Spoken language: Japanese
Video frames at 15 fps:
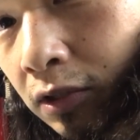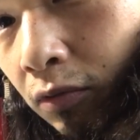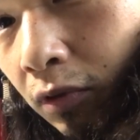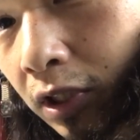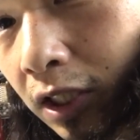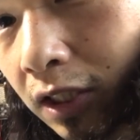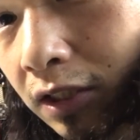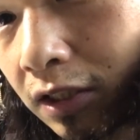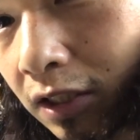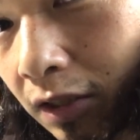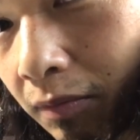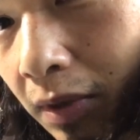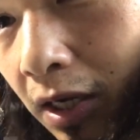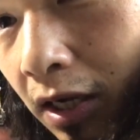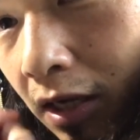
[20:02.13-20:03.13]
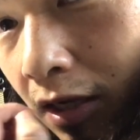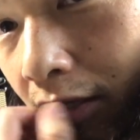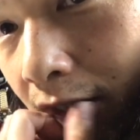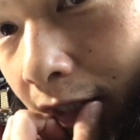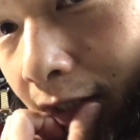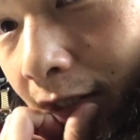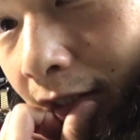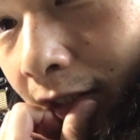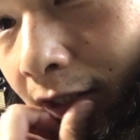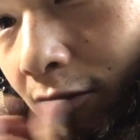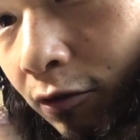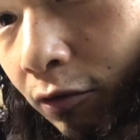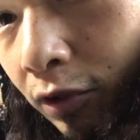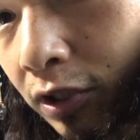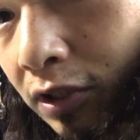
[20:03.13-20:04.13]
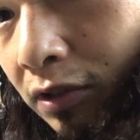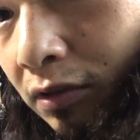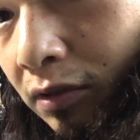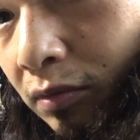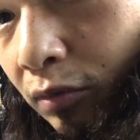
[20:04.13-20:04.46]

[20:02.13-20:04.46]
それだってまあこいつ